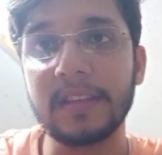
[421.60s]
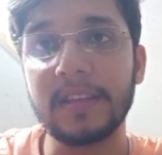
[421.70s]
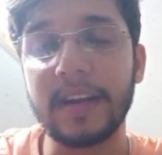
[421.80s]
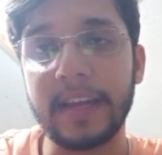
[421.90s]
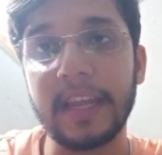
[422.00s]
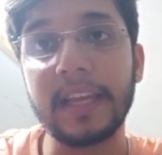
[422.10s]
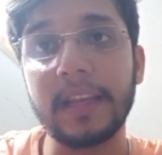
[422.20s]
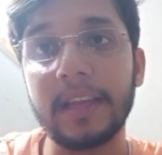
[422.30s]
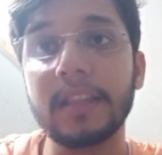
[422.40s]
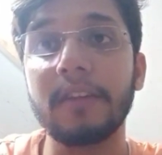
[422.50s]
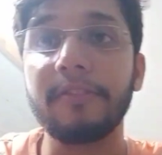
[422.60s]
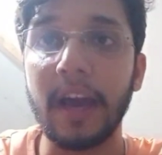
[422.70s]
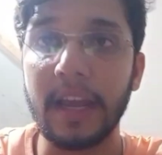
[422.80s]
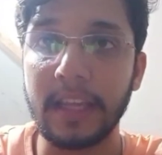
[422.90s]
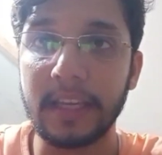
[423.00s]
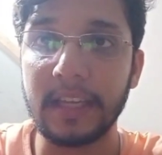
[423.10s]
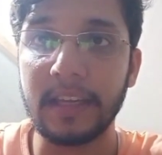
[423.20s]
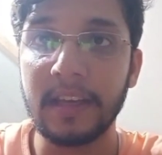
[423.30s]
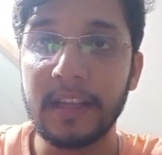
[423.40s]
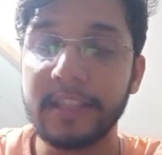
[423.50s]
रखने की या दफनाने की
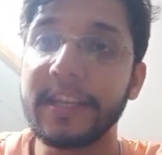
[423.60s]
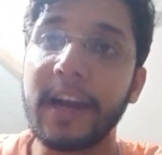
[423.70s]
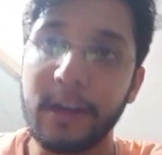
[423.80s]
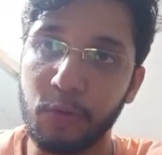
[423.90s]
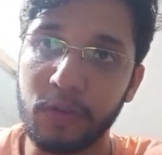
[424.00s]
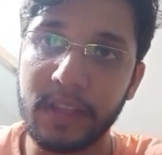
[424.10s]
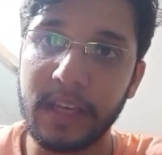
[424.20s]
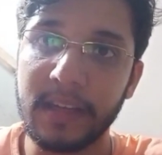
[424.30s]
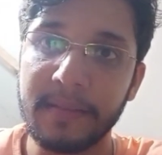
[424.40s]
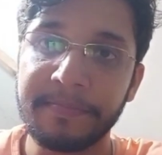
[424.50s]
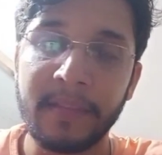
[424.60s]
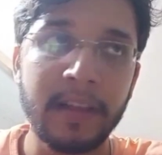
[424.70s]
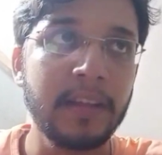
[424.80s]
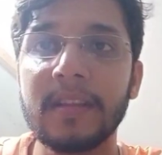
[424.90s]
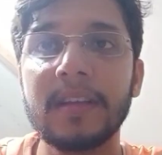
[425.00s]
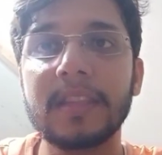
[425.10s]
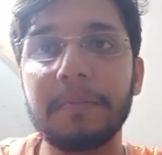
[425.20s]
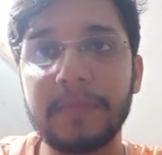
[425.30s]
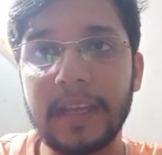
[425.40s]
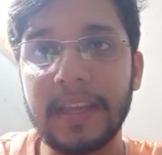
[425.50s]
जगह ढूंढते हैं तब
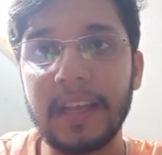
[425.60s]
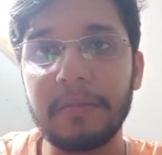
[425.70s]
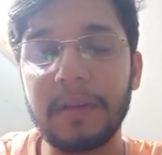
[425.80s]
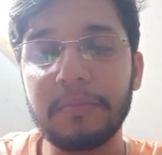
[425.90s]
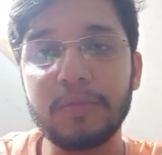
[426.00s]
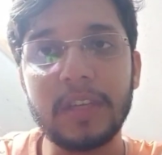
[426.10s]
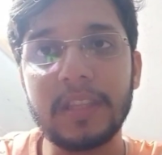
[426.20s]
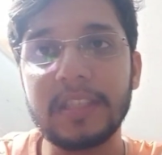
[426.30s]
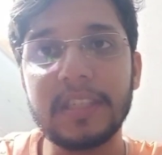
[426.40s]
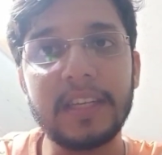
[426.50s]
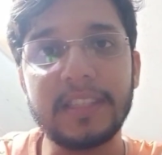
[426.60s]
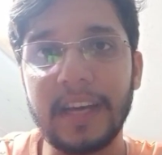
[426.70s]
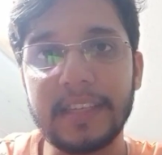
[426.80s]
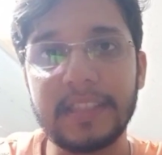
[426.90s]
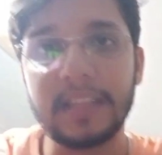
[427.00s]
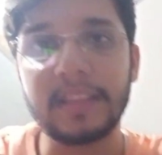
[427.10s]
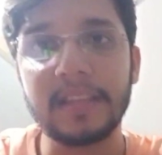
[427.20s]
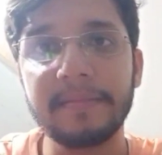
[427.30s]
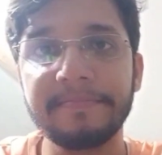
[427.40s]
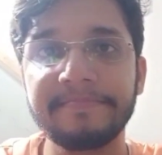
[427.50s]
तक के लिए भाई मुझे दीजिए इजाज़त
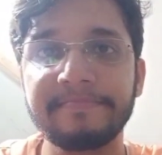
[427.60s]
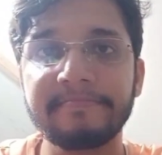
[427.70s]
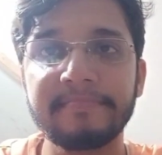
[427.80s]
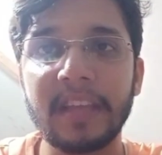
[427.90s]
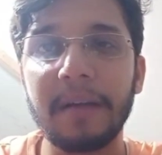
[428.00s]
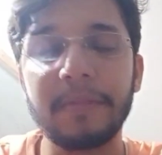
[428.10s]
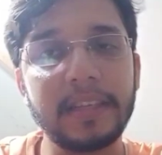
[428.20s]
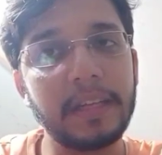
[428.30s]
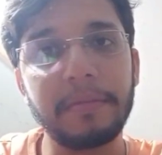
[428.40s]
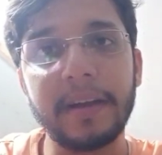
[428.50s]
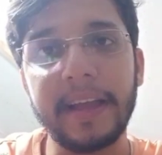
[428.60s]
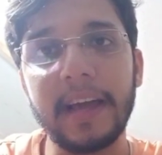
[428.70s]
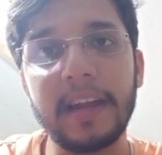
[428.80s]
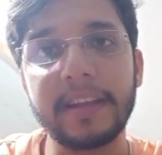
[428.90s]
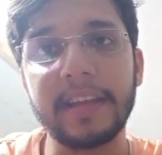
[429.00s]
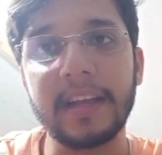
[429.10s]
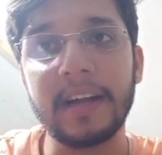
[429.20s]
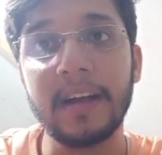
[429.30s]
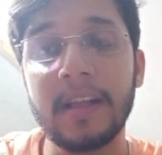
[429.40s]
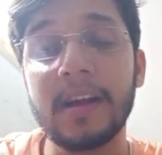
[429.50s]
अपना सब ख्याल रखिएगा
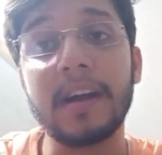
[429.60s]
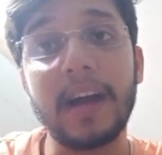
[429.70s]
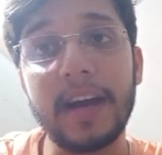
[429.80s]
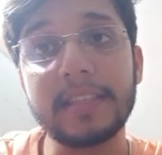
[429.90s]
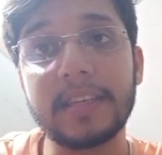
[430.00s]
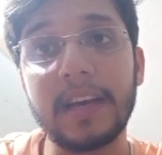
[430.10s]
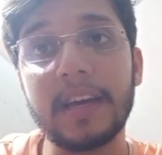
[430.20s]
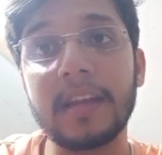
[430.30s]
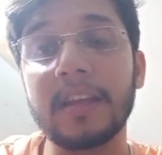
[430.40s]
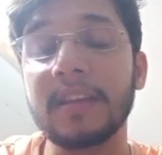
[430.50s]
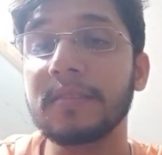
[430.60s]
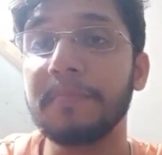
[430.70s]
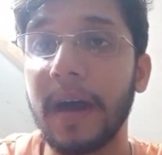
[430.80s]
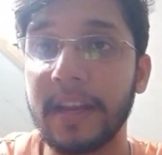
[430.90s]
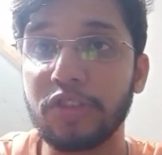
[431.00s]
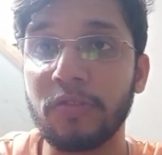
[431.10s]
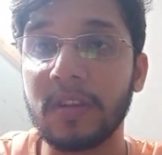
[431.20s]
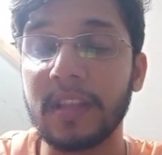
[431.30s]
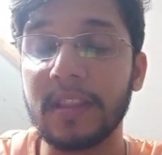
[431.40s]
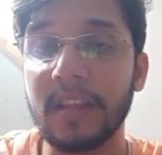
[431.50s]
ख़ासकर इस बारिशों के
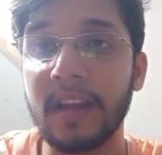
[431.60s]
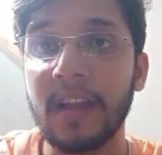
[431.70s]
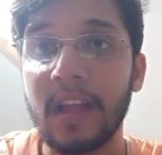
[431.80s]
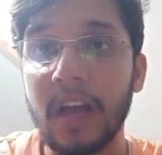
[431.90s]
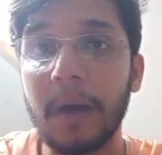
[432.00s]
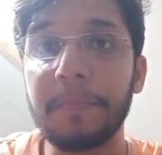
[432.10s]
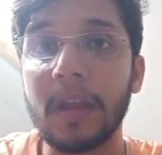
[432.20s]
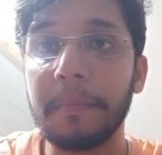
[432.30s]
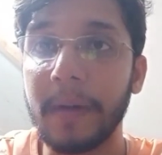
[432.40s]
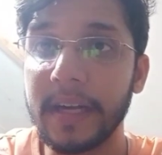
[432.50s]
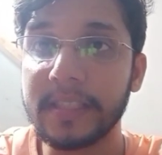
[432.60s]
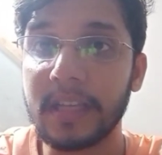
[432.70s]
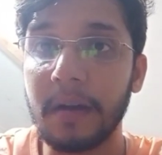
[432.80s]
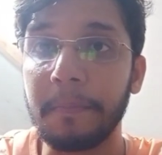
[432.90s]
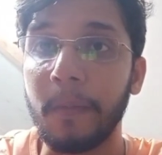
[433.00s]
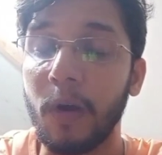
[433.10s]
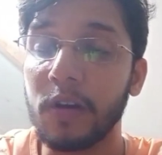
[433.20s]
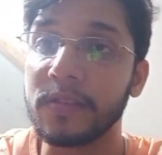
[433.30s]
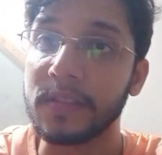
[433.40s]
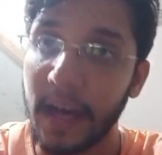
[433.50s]
अंदर अपने बर्ड्स का
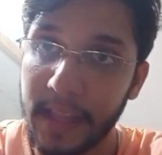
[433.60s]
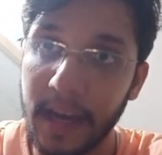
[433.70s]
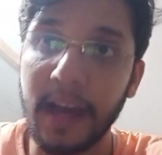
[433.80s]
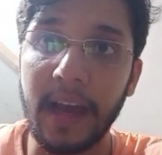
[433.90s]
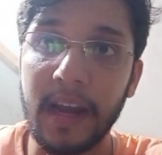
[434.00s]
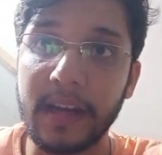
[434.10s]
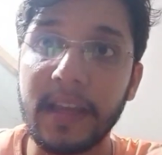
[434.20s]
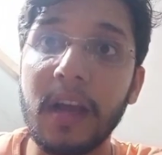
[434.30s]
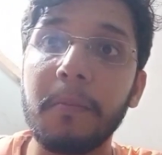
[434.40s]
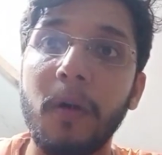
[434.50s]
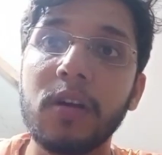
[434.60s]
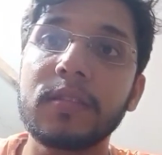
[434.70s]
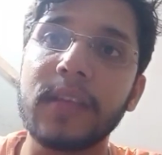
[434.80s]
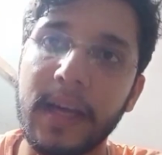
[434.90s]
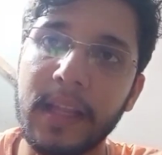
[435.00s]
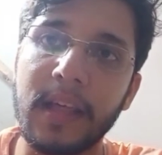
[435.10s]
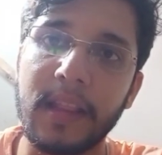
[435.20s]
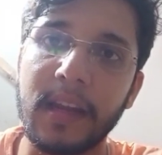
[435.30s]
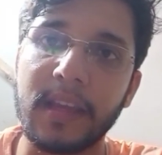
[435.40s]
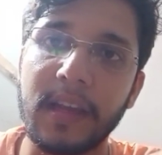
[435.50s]
बहुत ज़्यादा ख्याल रखिएगा बहुत ज़्यादा नज़र
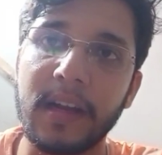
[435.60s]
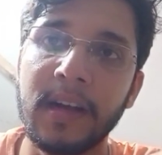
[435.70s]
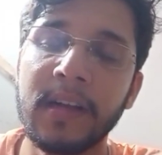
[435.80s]
रखिएगा